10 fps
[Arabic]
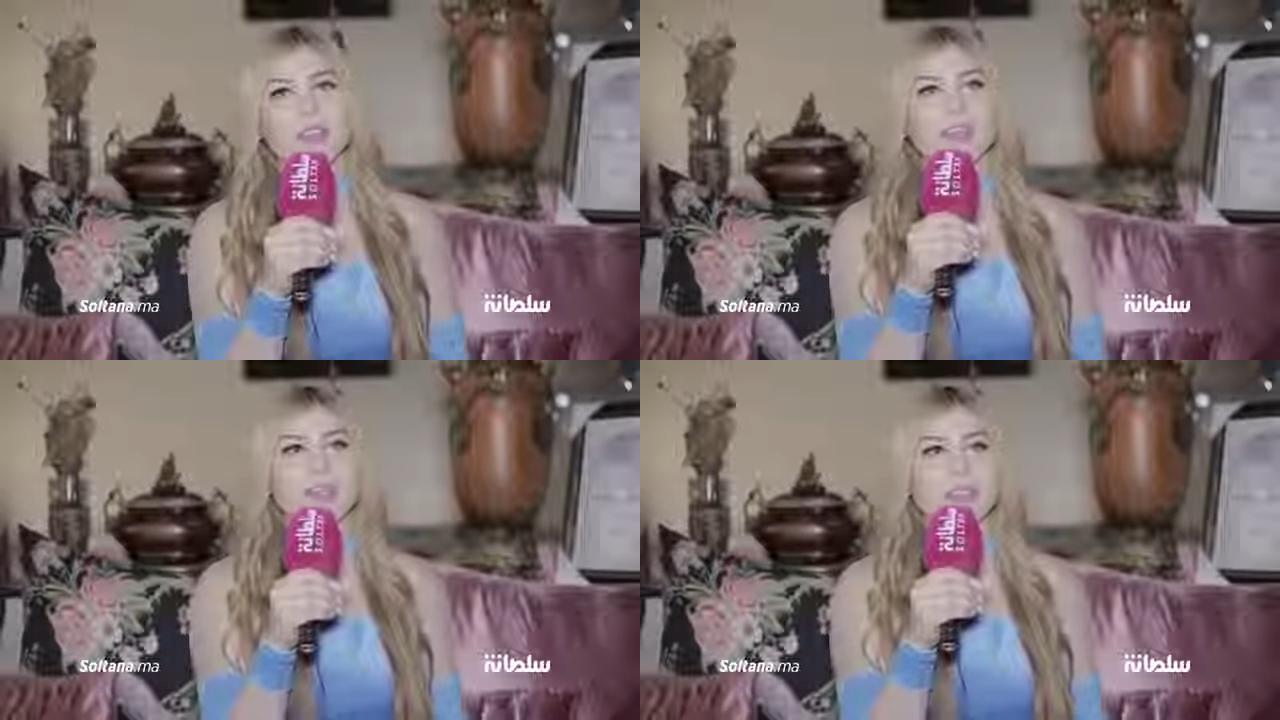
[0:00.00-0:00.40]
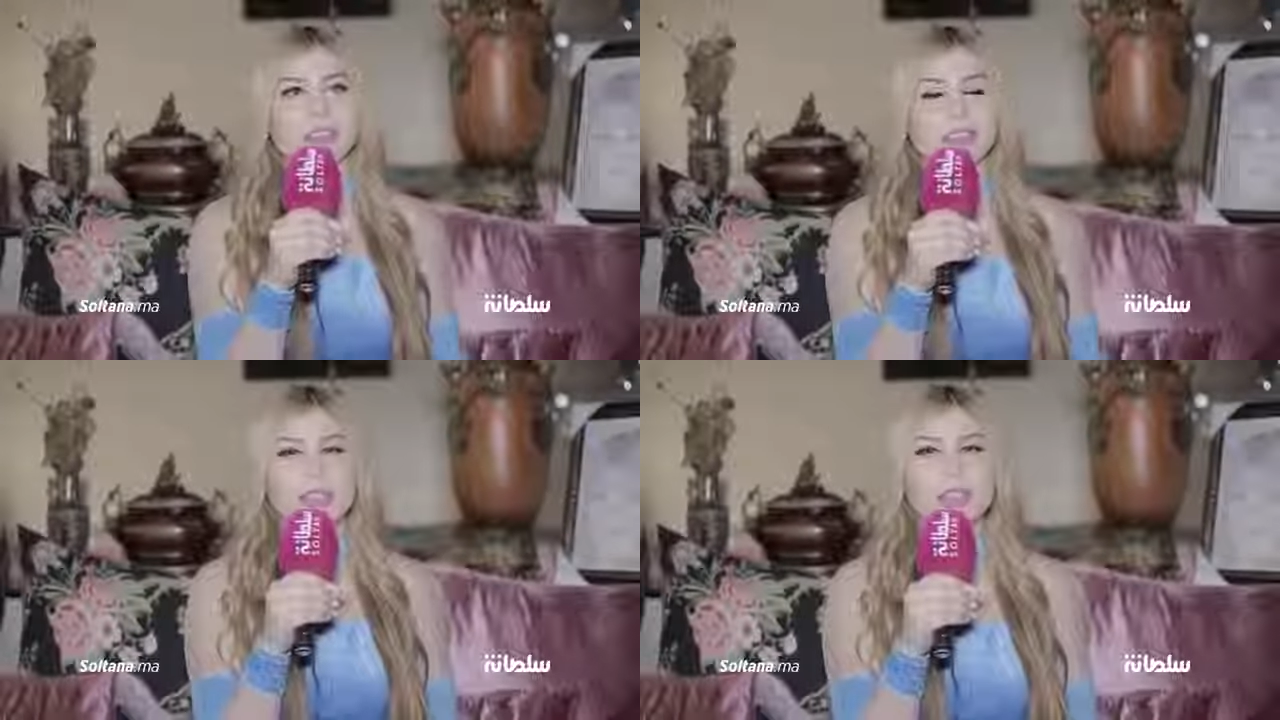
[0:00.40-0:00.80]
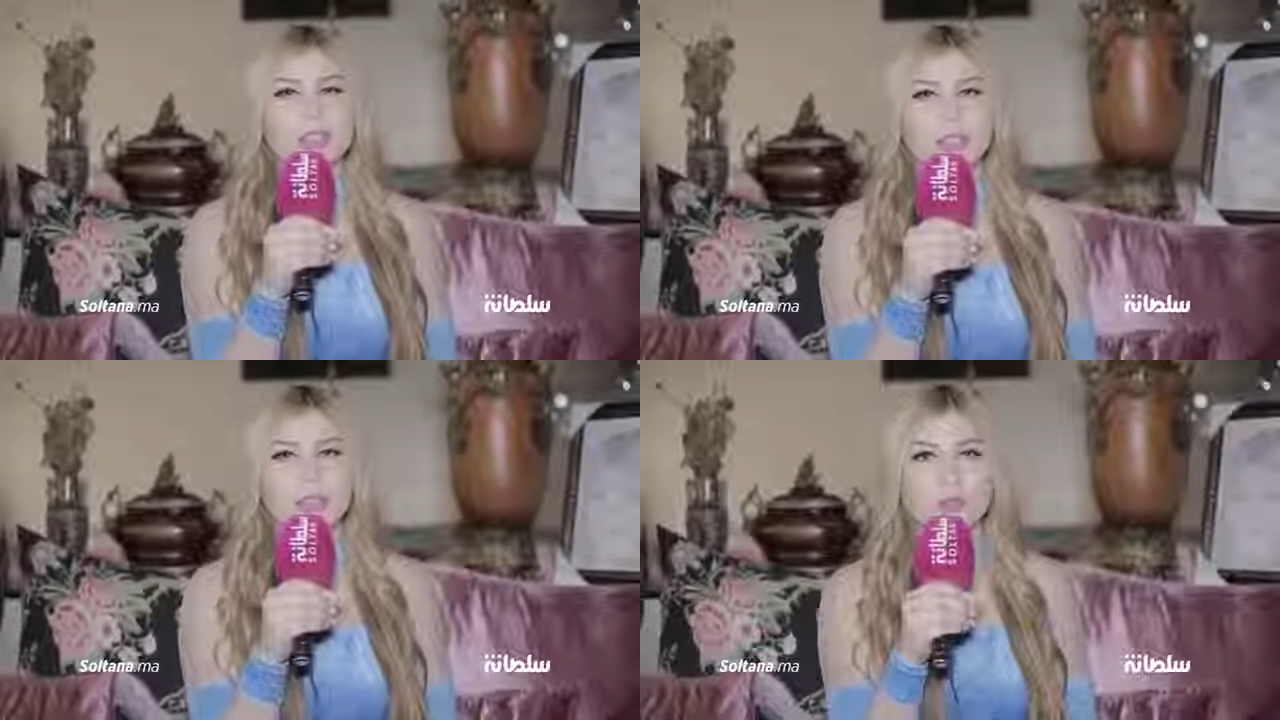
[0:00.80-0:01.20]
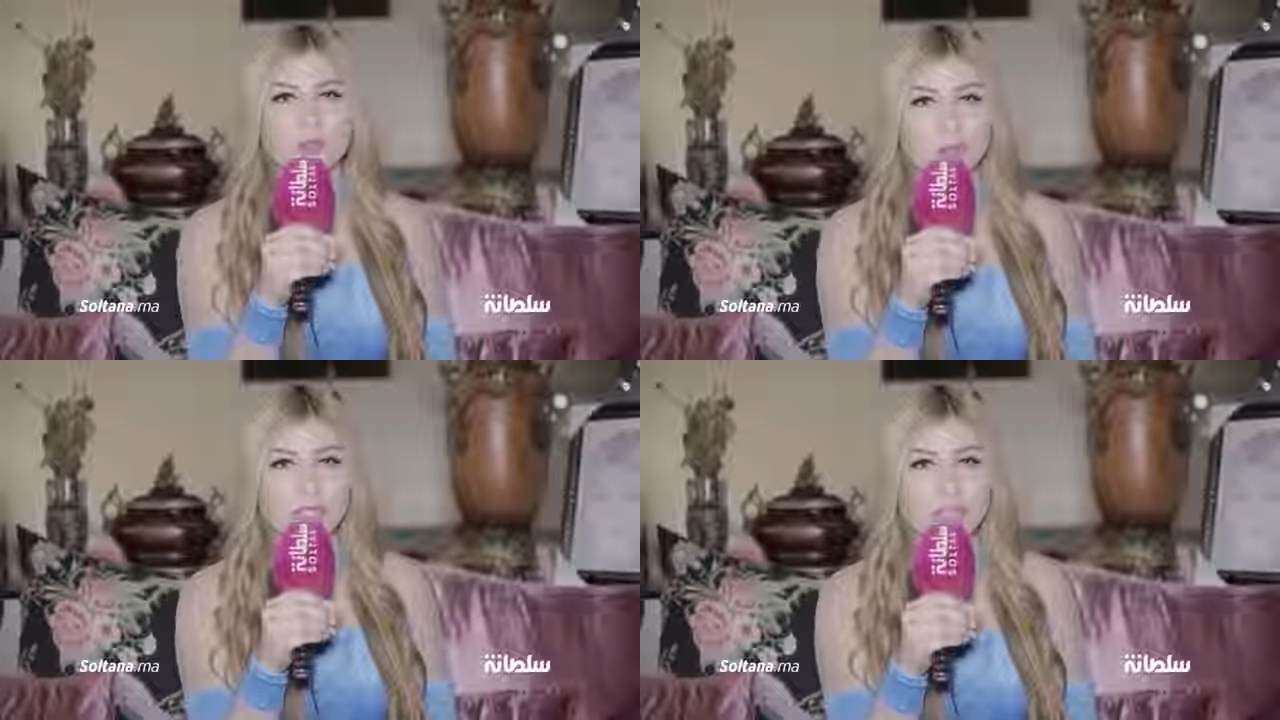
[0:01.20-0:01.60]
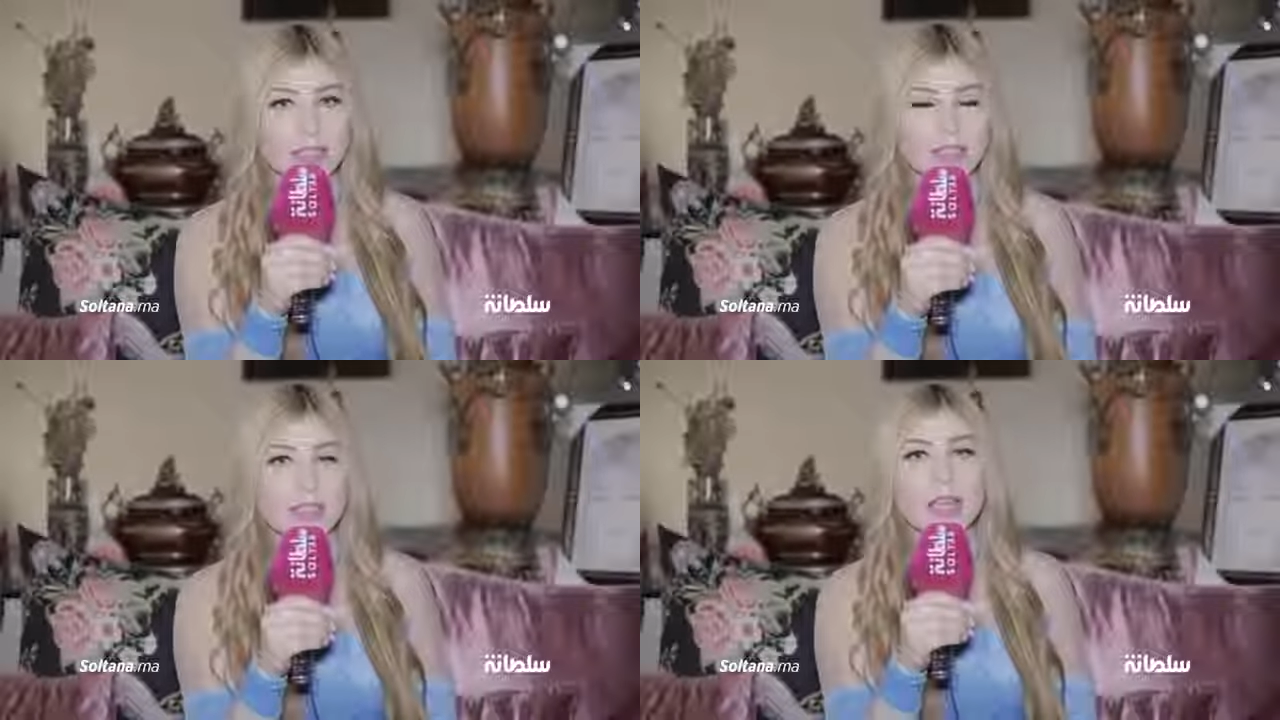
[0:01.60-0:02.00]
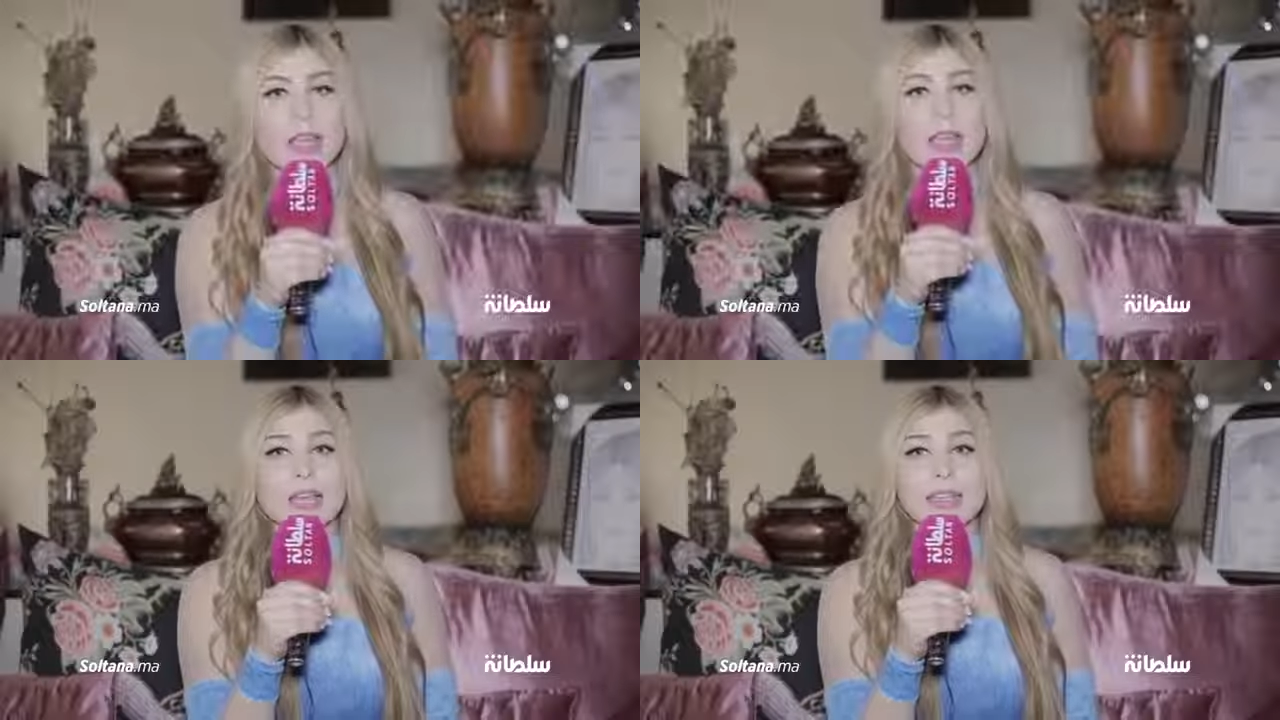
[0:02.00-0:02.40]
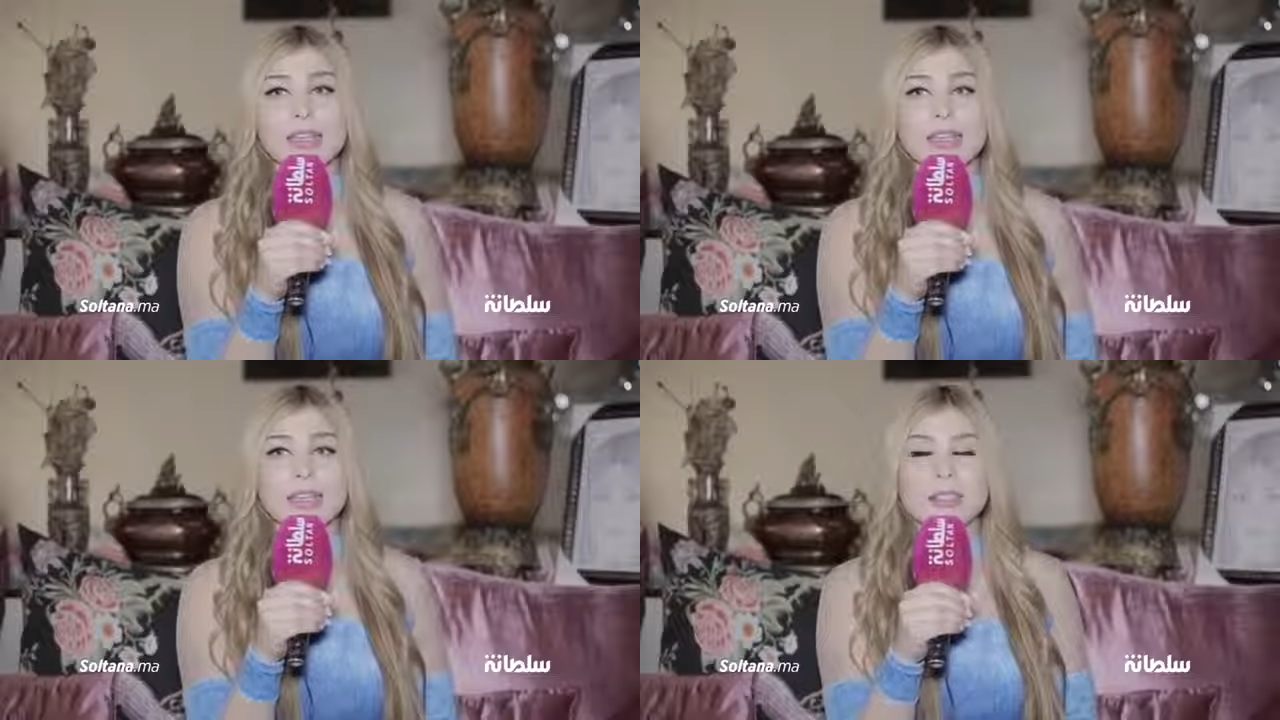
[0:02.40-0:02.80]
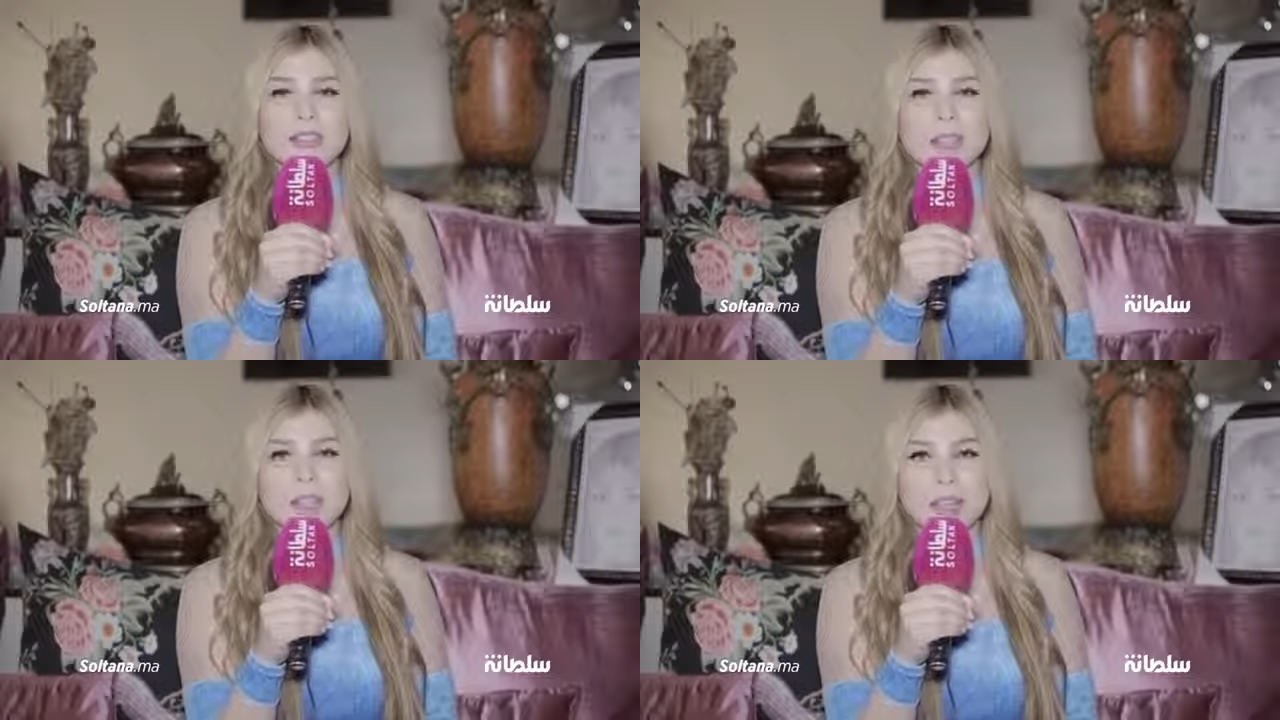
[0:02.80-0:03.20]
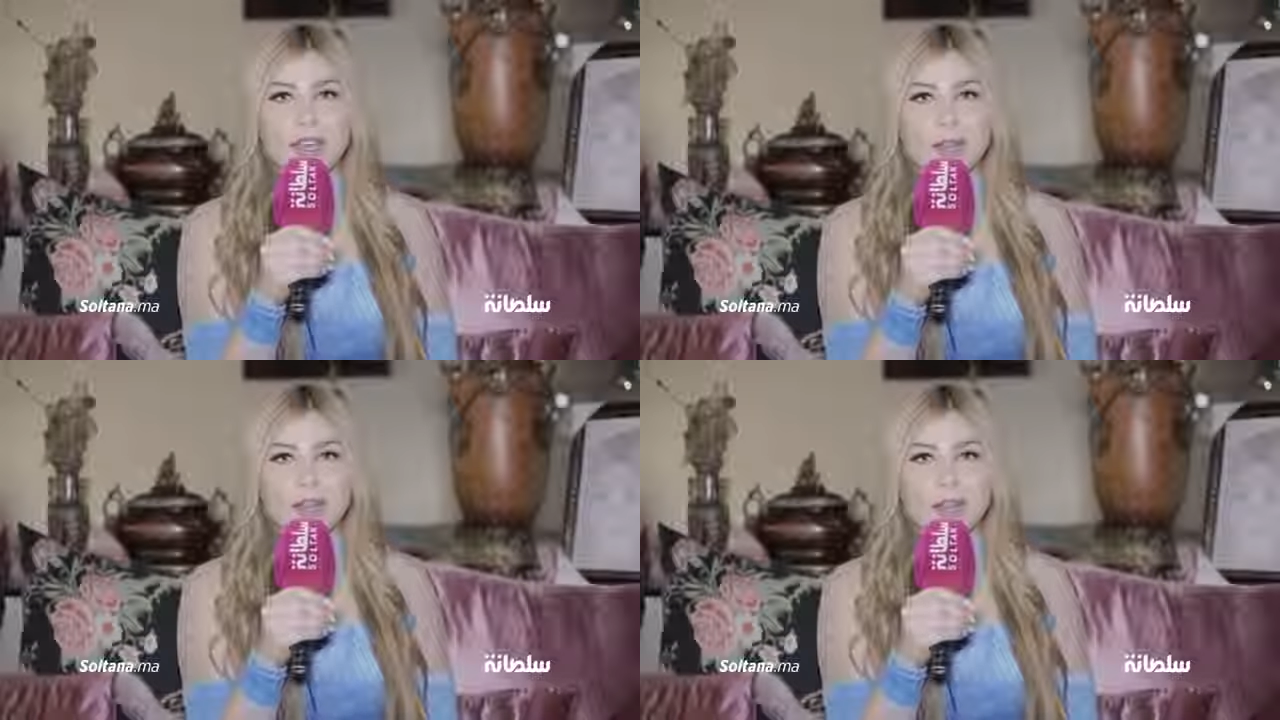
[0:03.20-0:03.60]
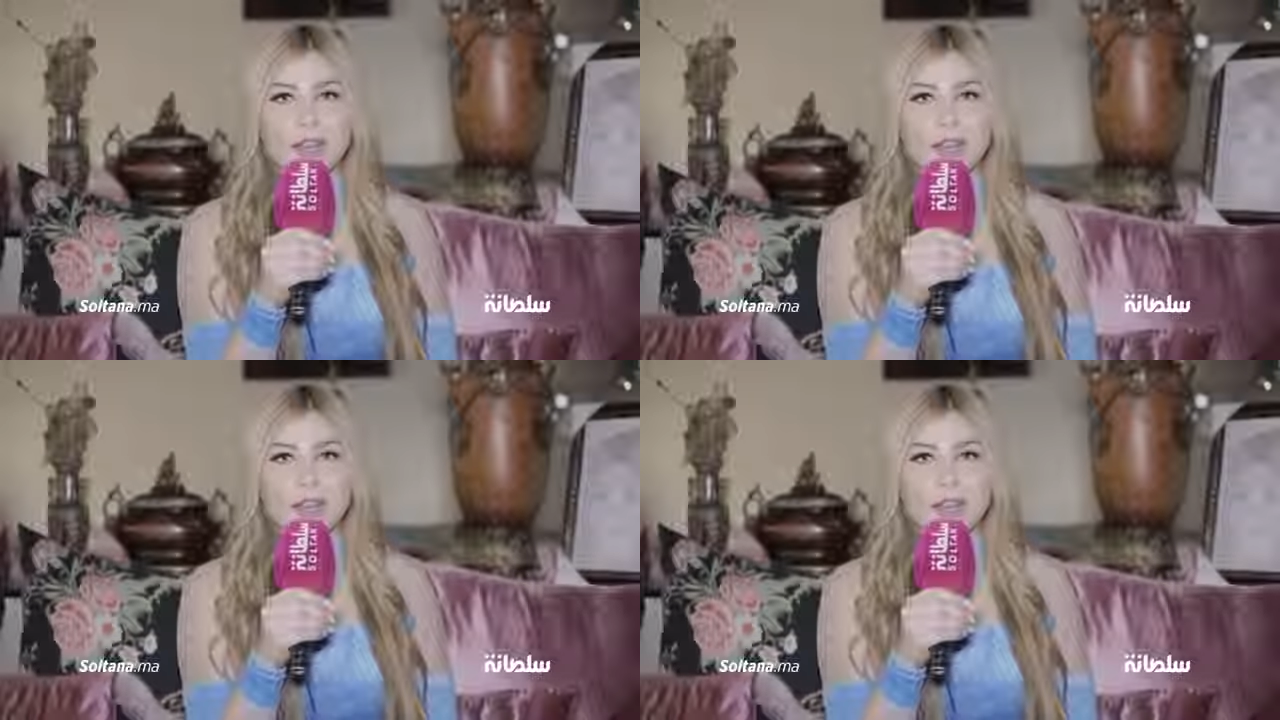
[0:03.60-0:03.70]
شركة الإنتاج زوم ست اللي نتجنا العمل